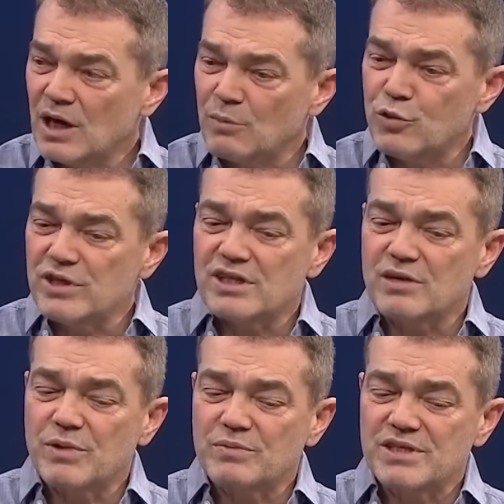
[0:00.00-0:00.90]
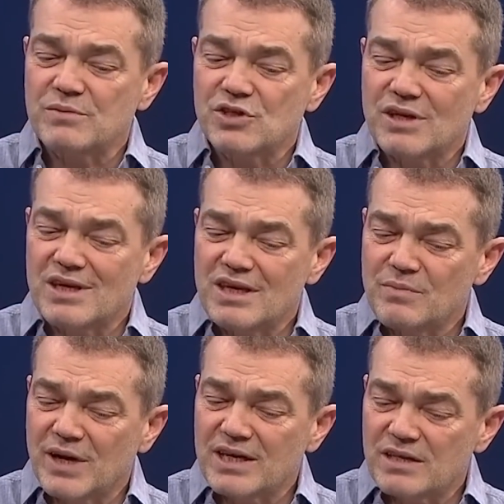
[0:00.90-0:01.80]
ha bu kitaba bizim işte
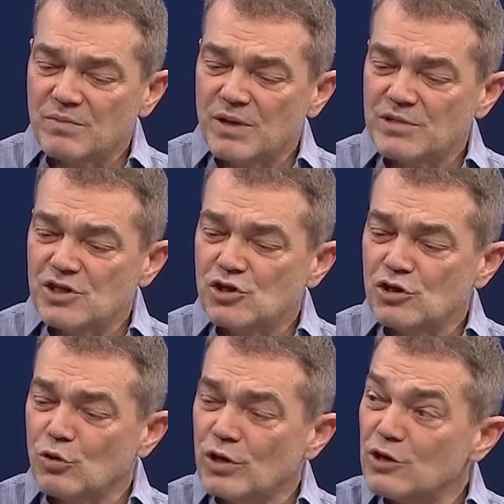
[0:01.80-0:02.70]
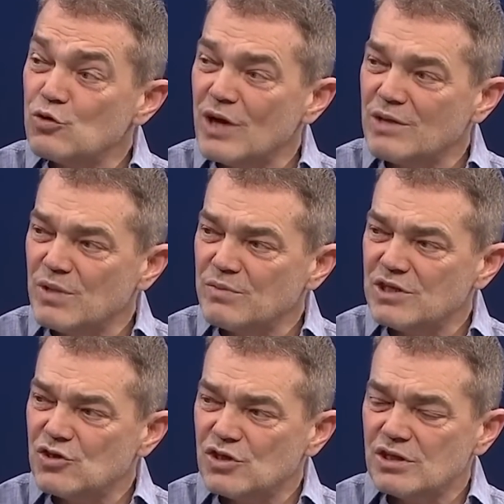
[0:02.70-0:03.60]
iman etmemiz için, ona
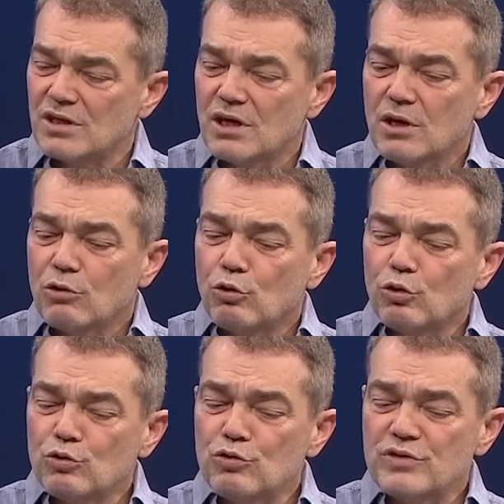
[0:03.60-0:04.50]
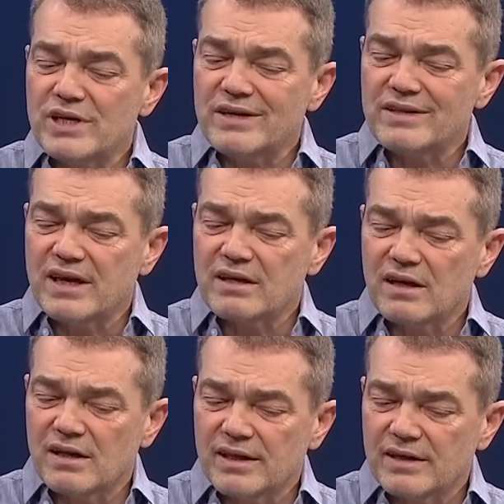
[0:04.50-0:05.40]
güvenmemiz için, onun üzerinden
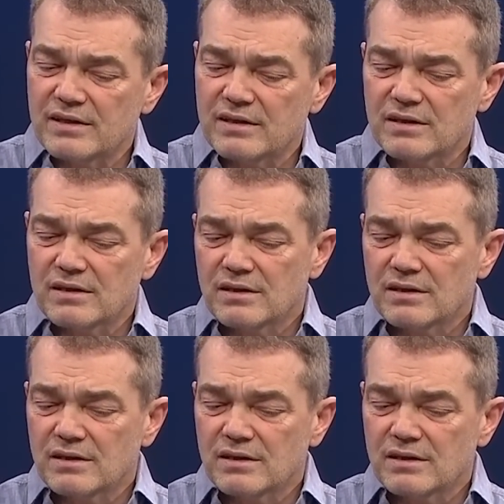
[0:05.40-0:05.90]
Allah'ın